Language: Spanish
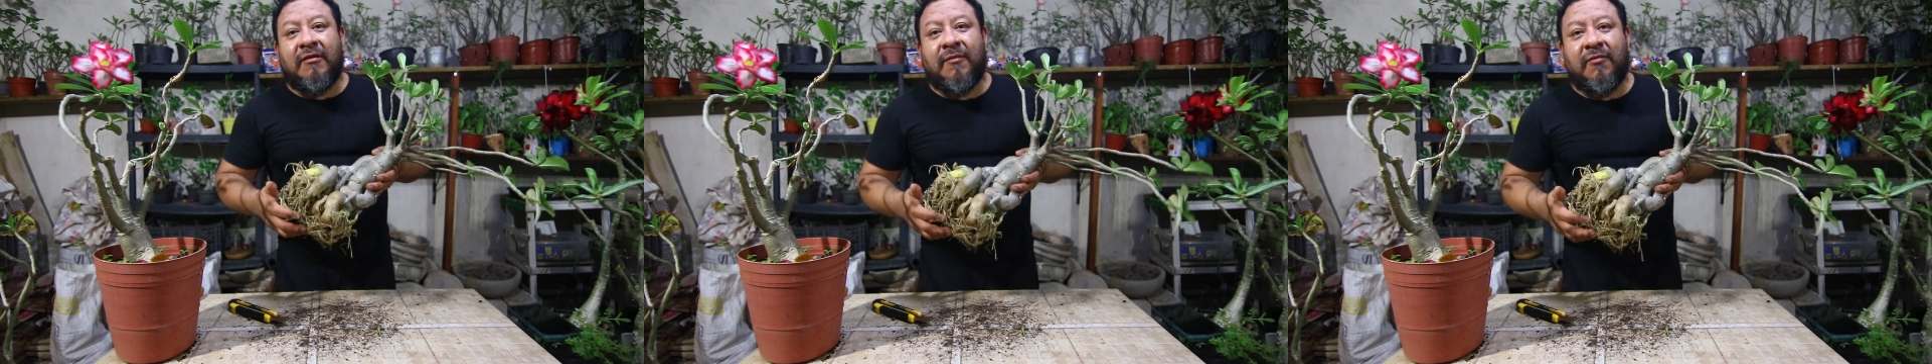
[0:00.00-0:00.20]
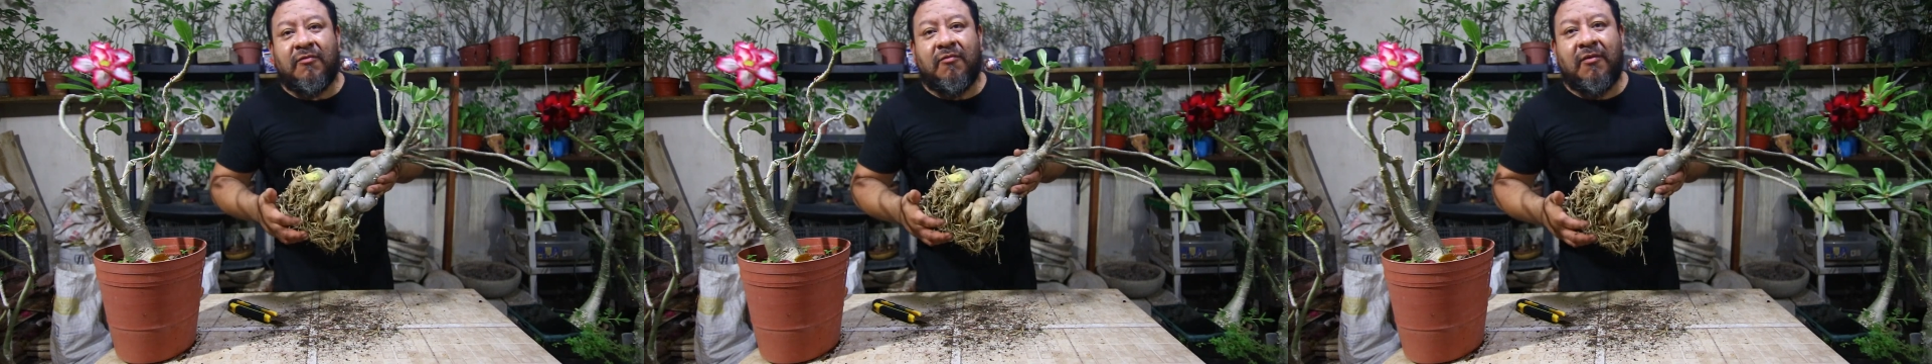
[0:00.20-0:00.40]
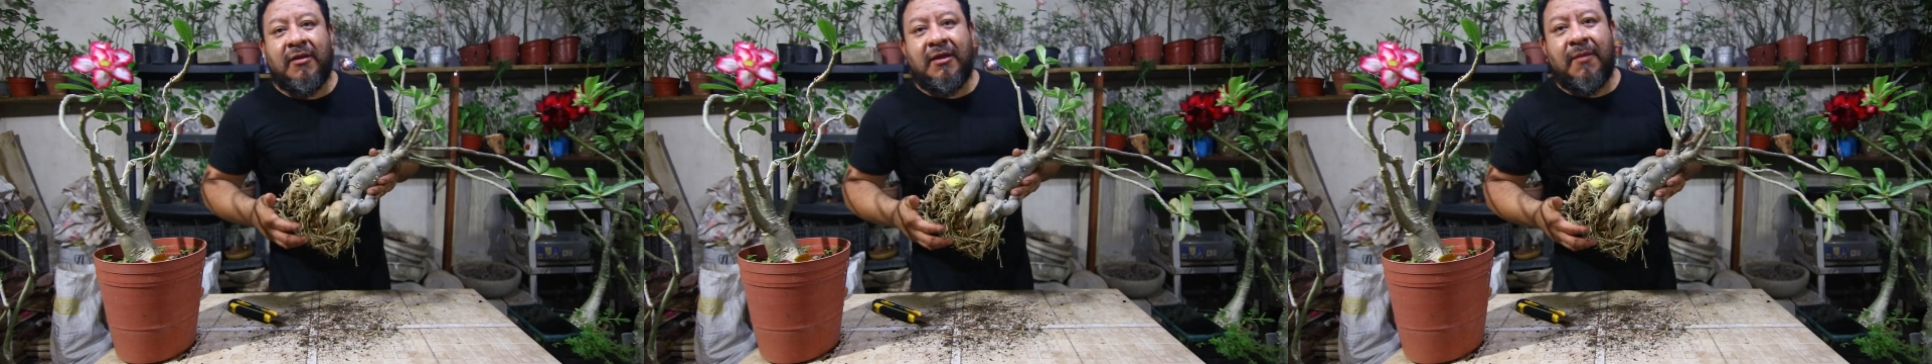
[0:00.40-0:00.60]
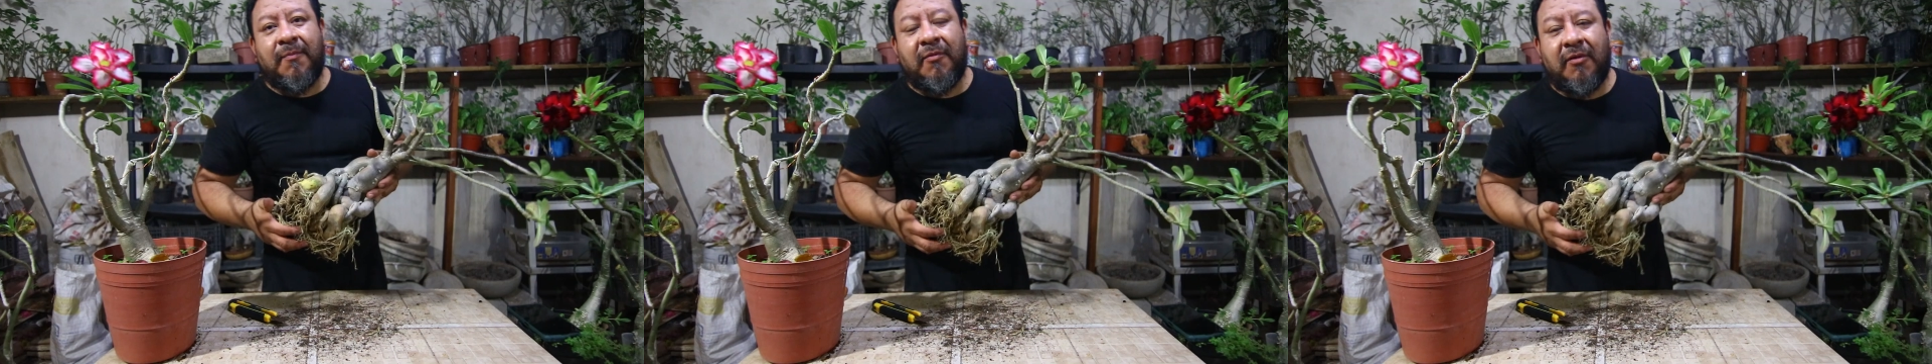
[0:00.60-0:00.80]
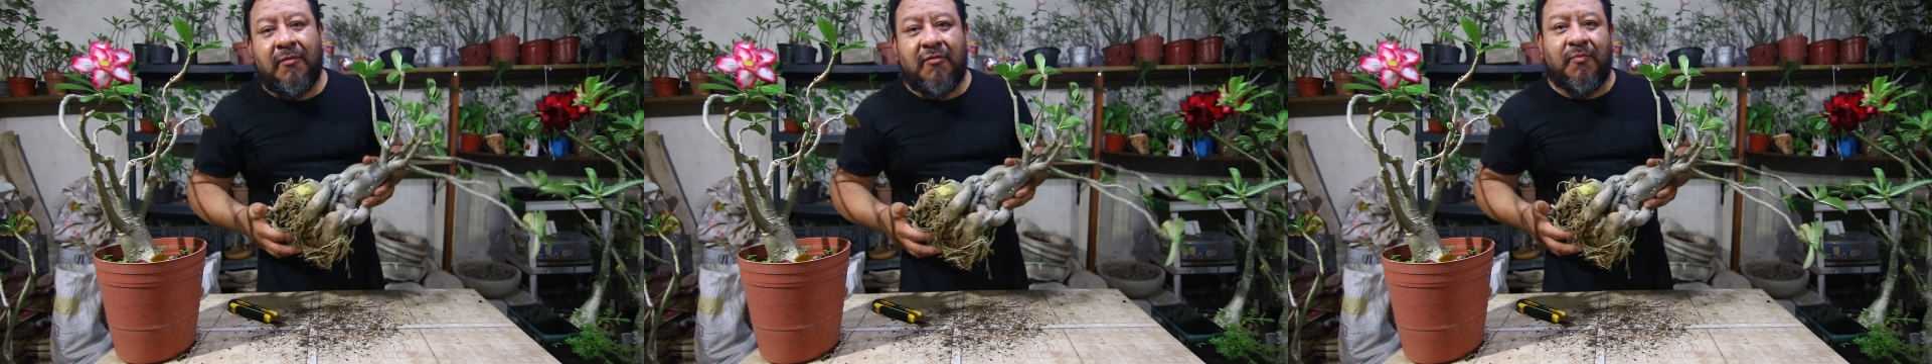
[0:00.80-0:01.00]
damos cuenta
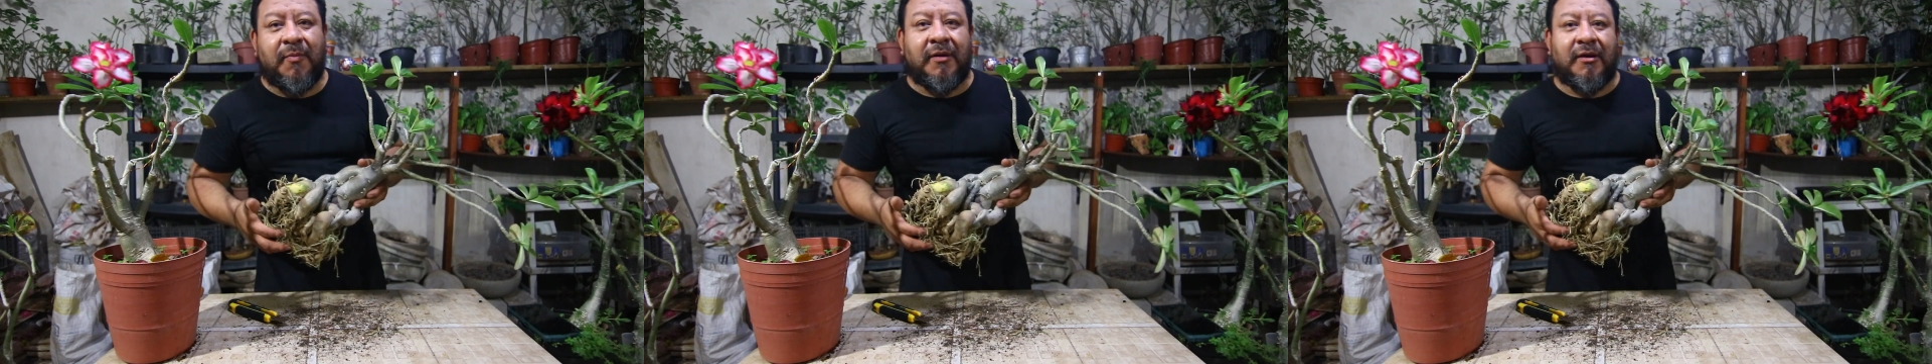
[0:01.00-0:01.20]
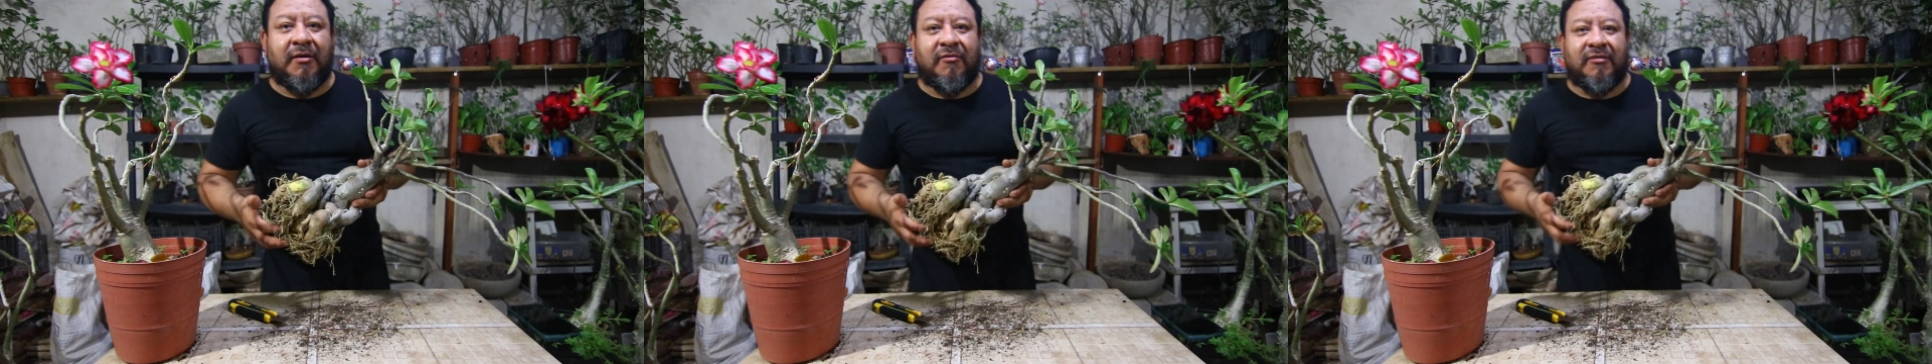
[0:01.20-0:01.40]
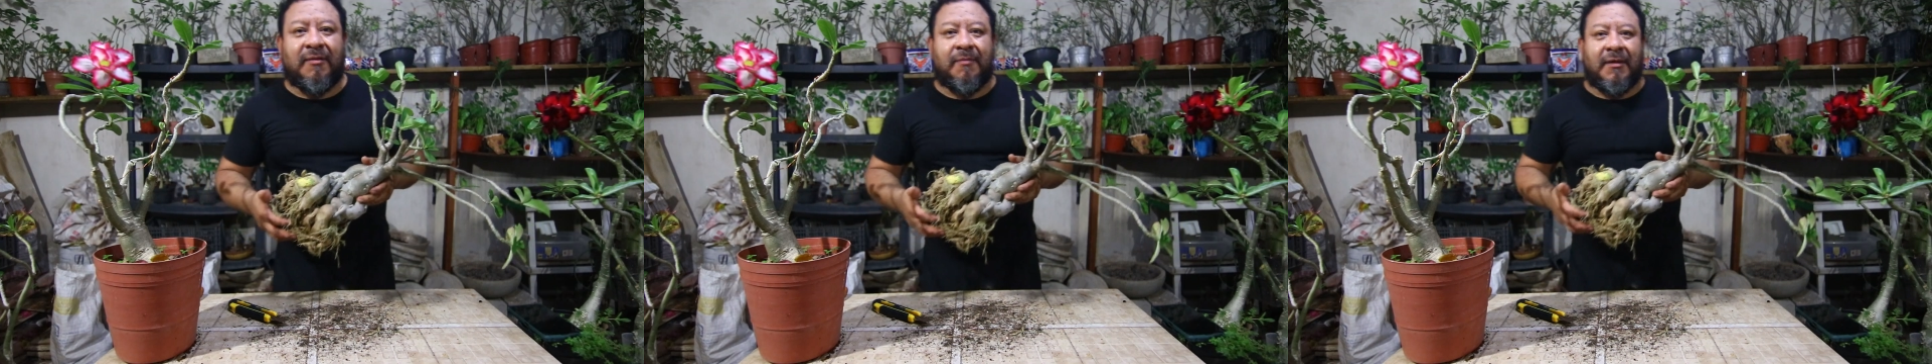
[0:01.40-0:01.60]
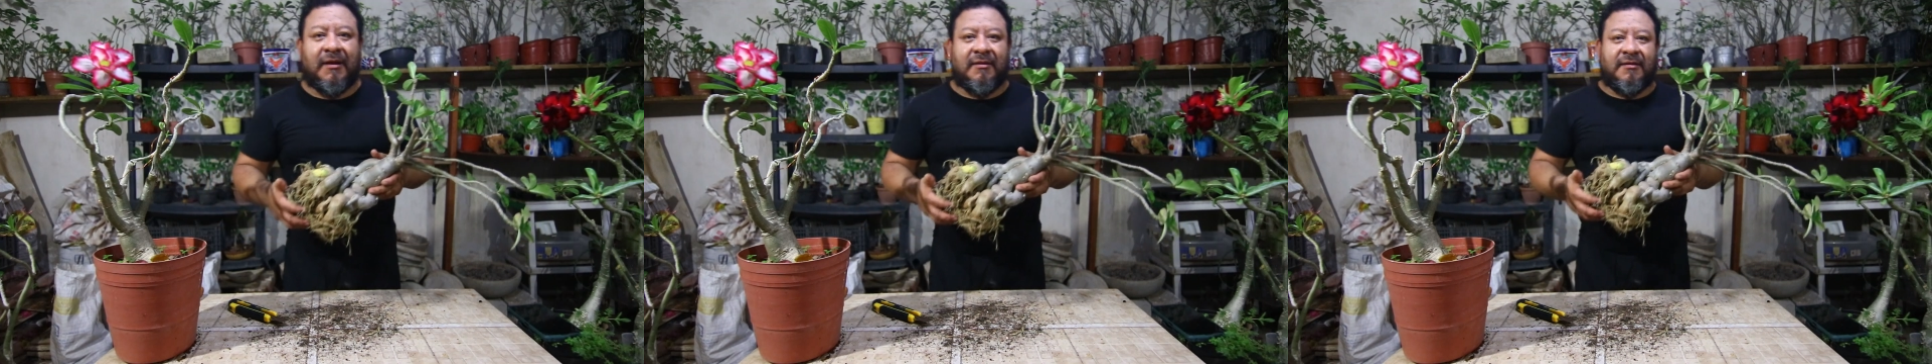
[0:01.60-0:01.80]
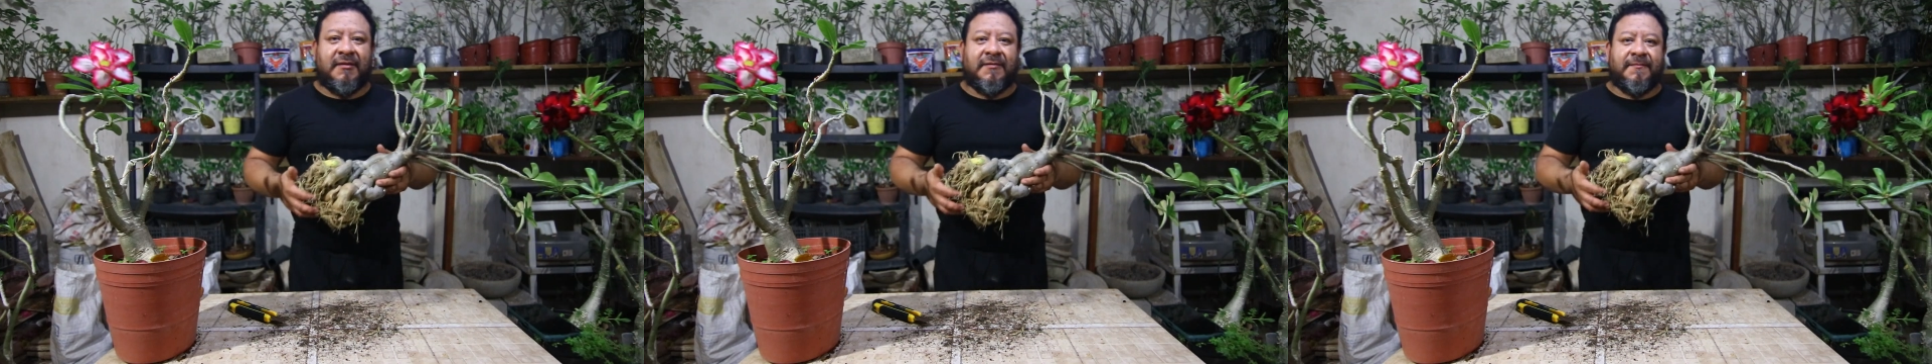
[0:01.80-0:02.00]
podemos perder nuestra
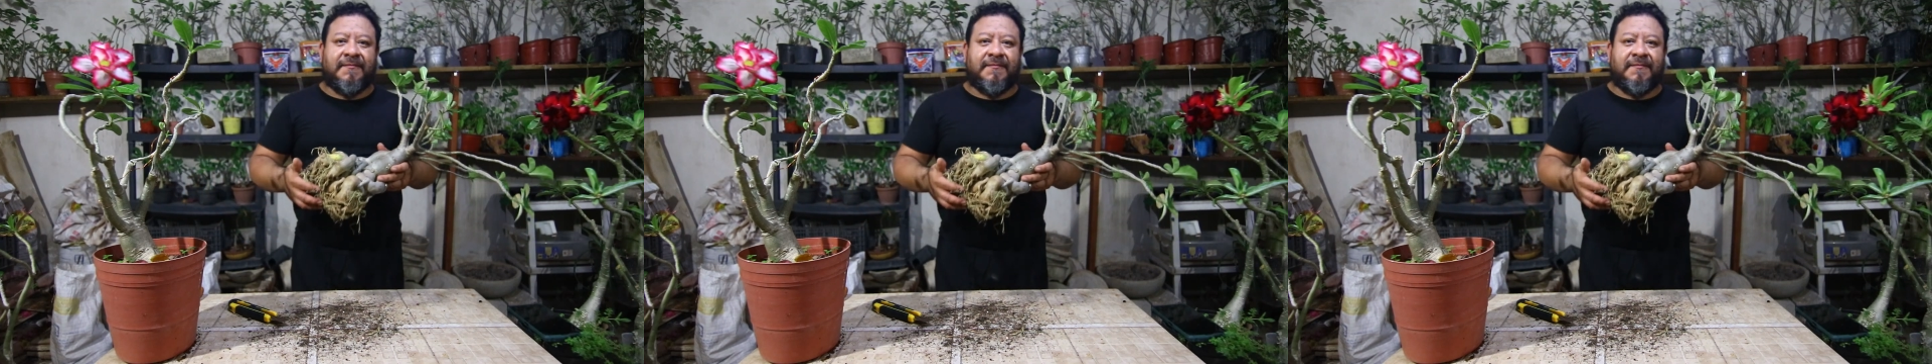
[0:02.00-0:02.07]
planta.